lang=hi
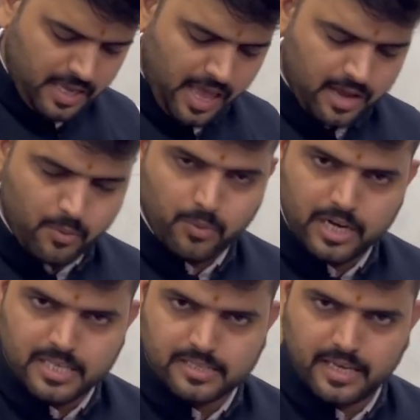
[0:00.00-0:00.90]
एक
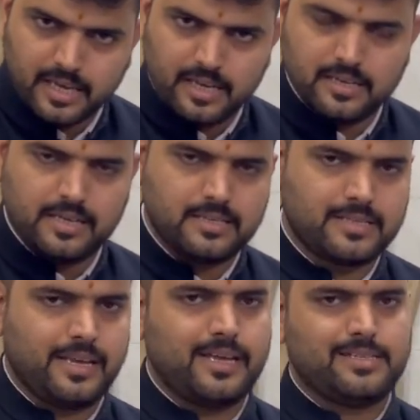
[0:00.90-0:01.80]
उंगली से इस
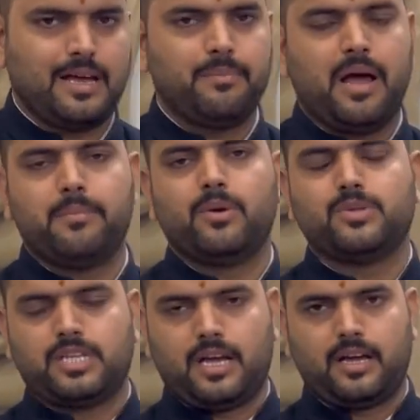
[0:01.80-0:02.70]
तरीके से आप नाभि
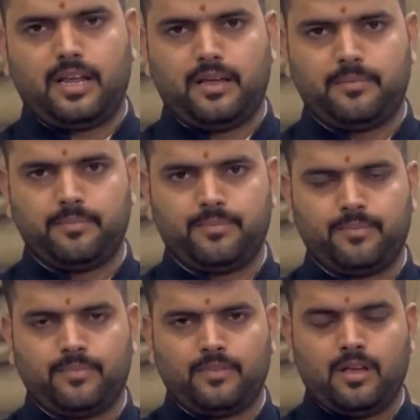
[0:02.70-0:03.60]
को चेक
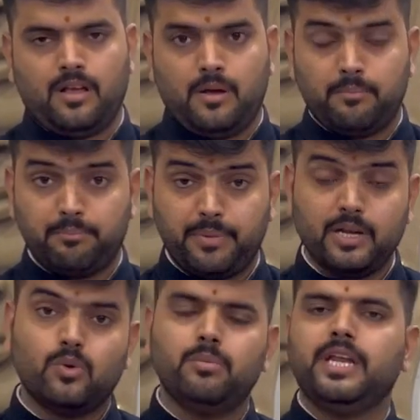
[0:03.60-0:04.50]
करें
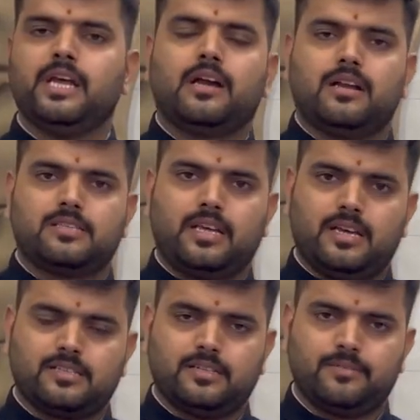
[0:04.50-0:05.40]
बिल्कुल भी नहीं करना चाहिए
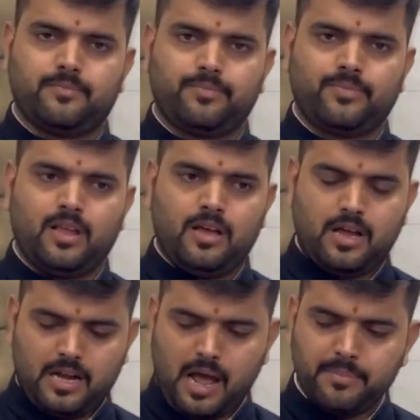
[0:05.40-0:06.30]
ऐसा
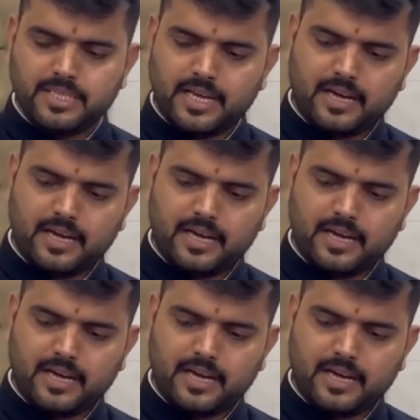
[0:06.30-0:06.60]
नाभि चेक